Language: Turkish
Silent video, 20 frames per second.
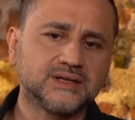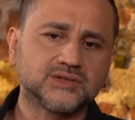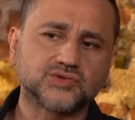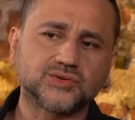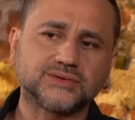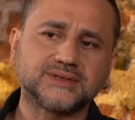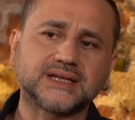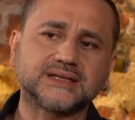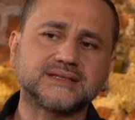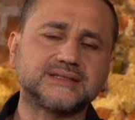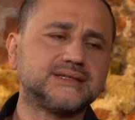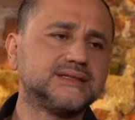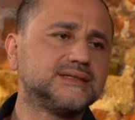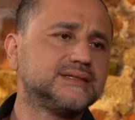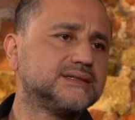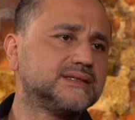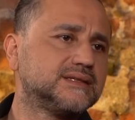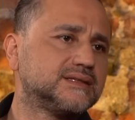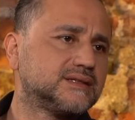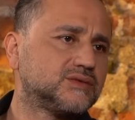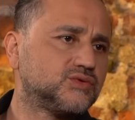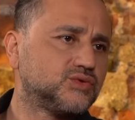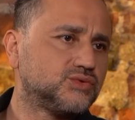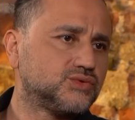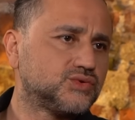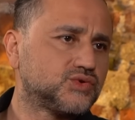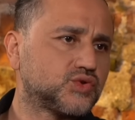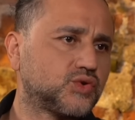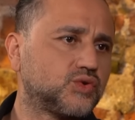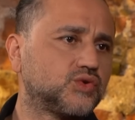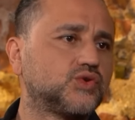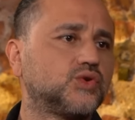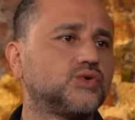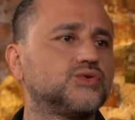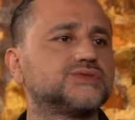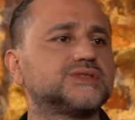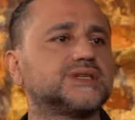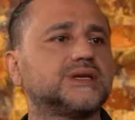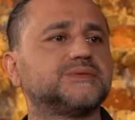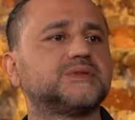Sonradan single'a da dönünce o
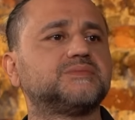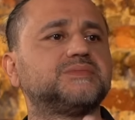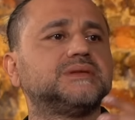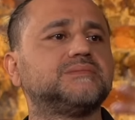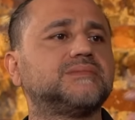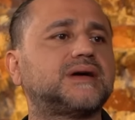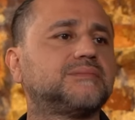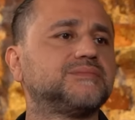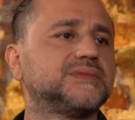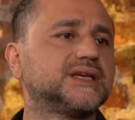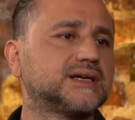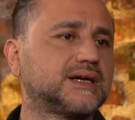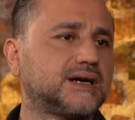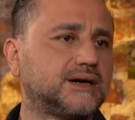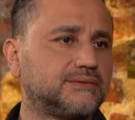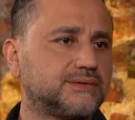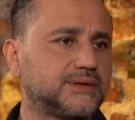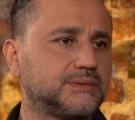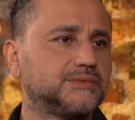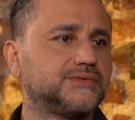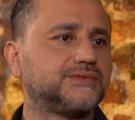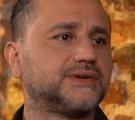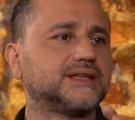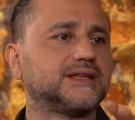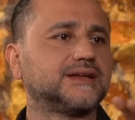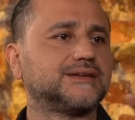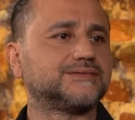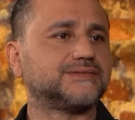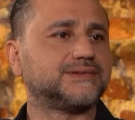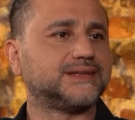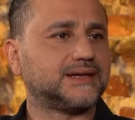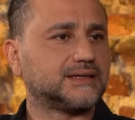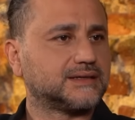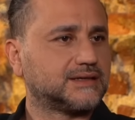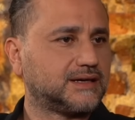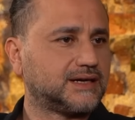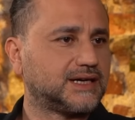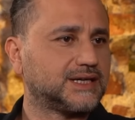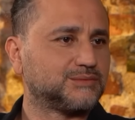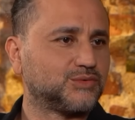konsept bilmem ne kavramı falan filan
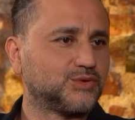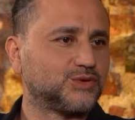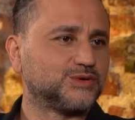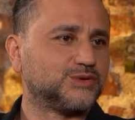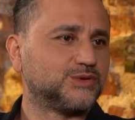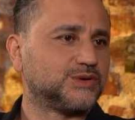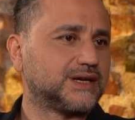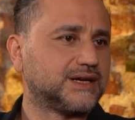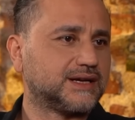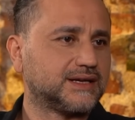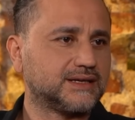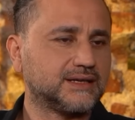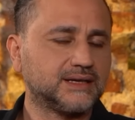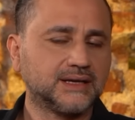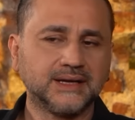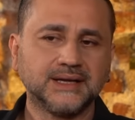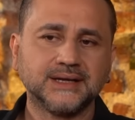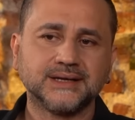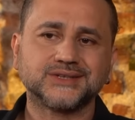kayboldu yani. Aynen.